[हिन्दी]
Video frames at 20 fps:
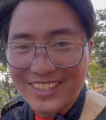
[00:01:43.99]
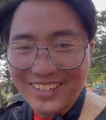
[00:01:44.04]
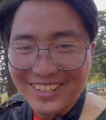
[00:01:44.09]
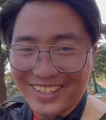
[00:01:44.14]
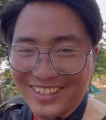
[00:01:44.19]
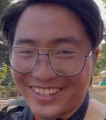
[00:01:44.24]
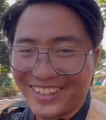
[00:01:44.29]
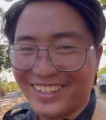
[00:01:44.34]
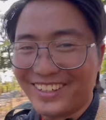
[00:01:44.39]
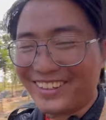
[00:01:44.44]

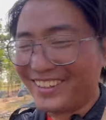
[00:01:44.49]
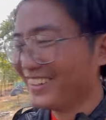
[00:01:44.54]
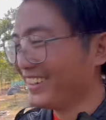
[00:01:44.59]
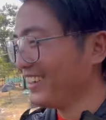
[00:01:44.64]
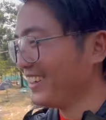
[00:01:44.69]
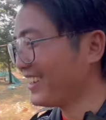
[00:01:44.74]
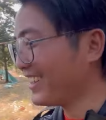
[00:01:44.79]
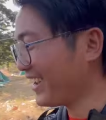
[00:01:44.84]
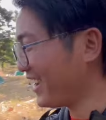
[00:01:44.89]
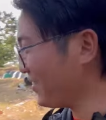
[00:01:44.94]

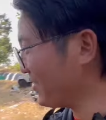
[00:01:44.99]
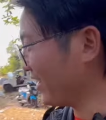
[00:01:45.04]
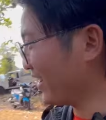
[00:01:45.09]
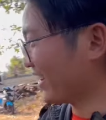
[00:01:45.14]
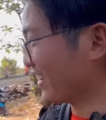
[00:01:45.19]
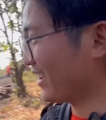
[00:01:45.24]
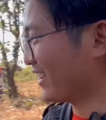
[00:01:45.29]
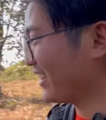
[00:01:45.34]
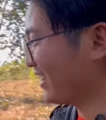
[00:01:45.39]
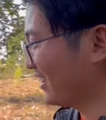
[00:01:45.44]
क्या ही
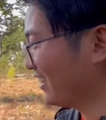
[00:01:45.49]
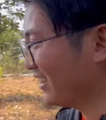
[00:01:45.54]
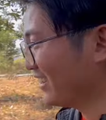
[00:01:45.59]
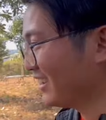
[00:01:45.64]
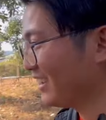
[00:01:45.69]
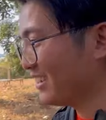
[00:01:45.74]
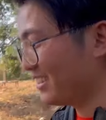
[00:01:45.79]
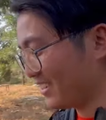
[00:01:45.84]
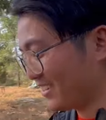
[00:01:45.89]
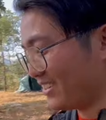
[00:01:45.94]
बोलेगा
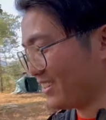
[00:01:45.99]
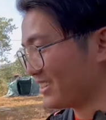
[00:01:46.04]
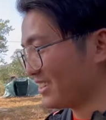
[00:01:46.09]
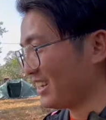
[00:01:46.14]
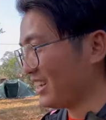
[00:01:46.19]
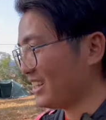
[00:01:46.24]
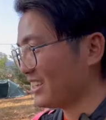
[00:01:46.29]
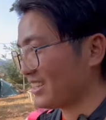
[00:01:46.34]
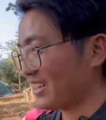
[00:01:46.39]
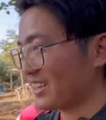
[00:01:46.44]
तो
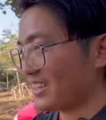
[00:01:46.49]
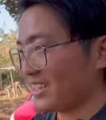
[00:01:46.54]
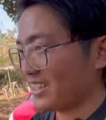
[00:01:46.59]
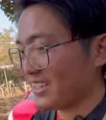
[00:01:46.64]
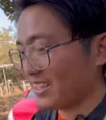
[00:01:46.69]
चले चलते हैं